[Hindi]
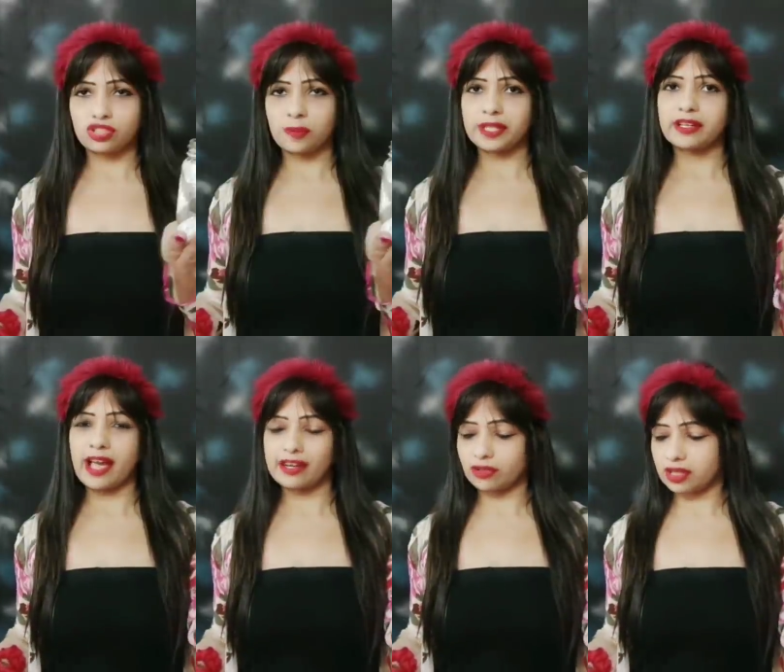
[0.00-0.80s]
हो आप एक
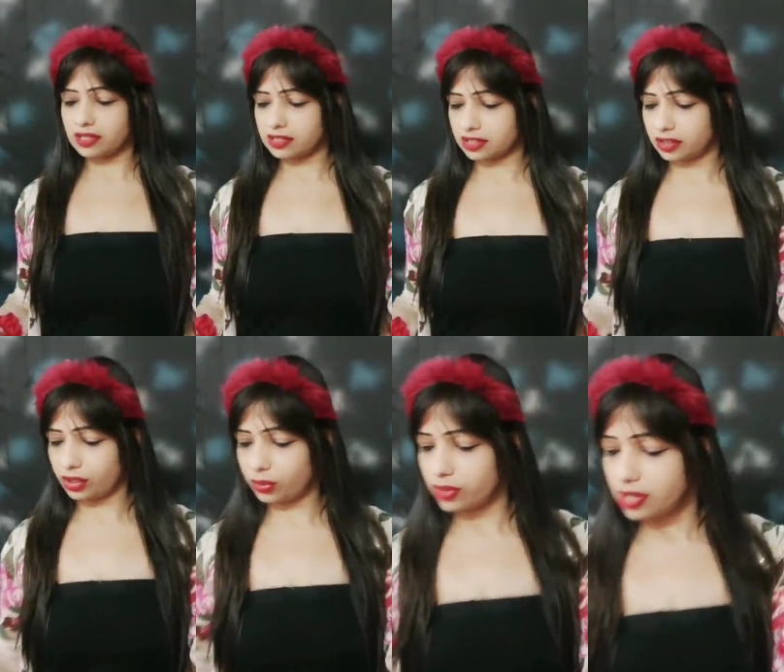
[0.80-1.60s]
हैक ट्राई कर
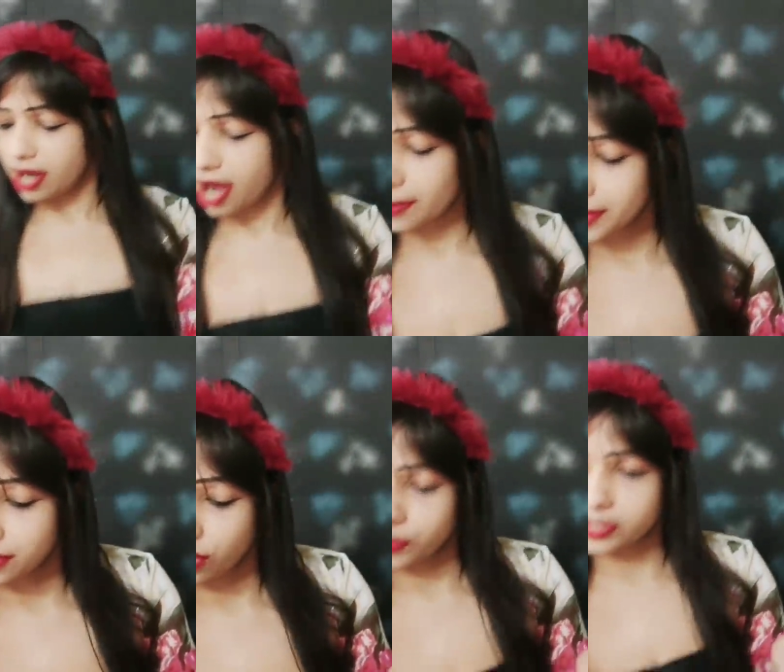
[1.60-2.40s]
सकते हो आप
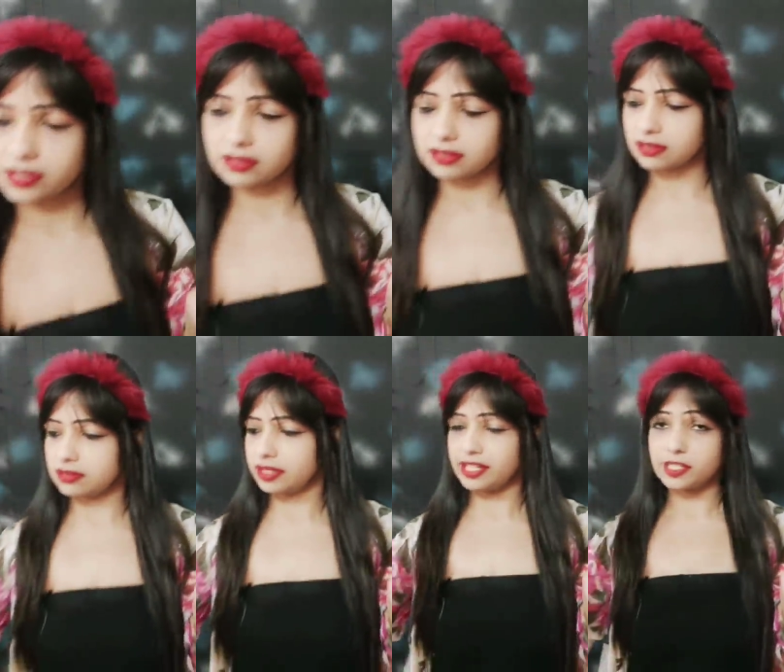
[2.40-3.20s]
इसके ऊपर
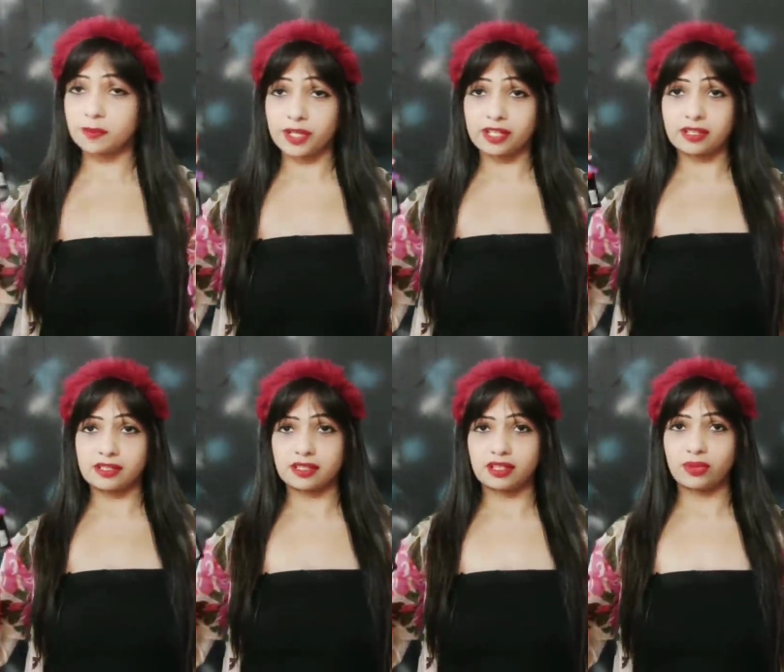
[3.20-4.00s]
हेयर स्प्रे कर
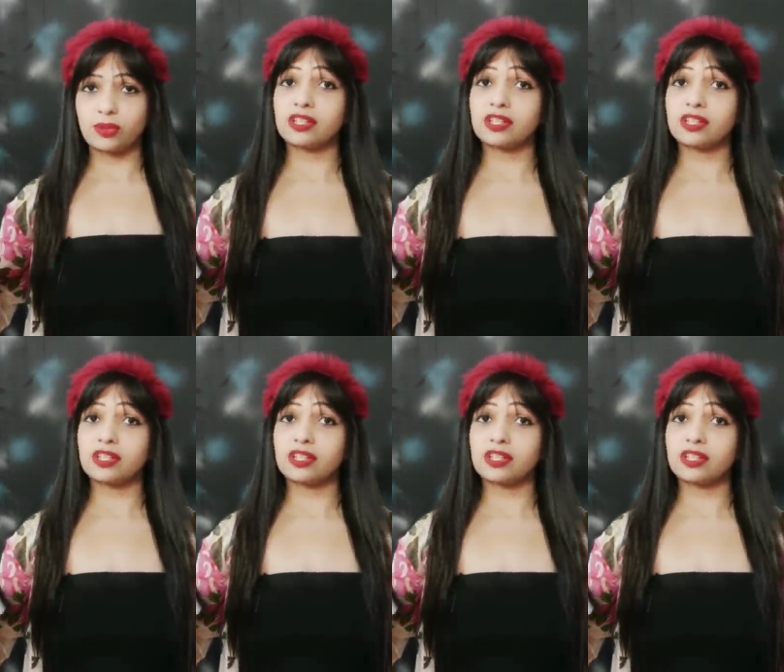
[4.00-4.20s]
सकते हो अगर